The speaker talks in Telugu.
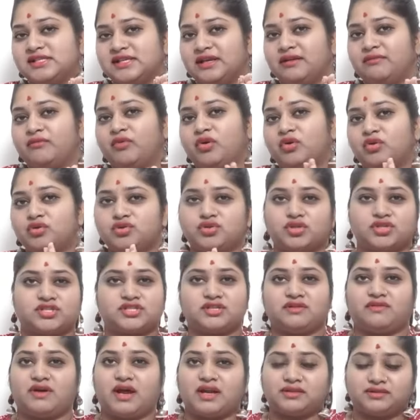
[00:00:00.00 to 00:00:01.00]
సీఎంఓ నుంచి
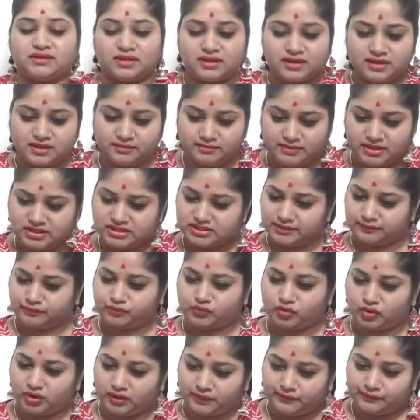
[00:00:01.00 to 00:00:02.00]
వచ్చిన వార్తలు నేను మీకు
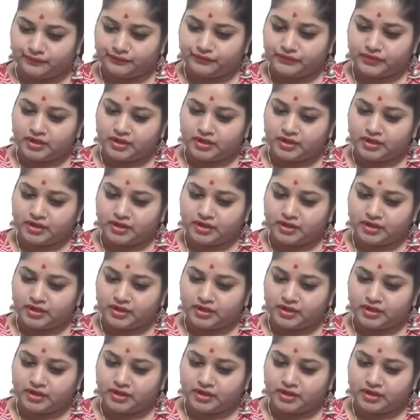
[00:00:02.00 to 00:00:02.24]
చెప్తున్నా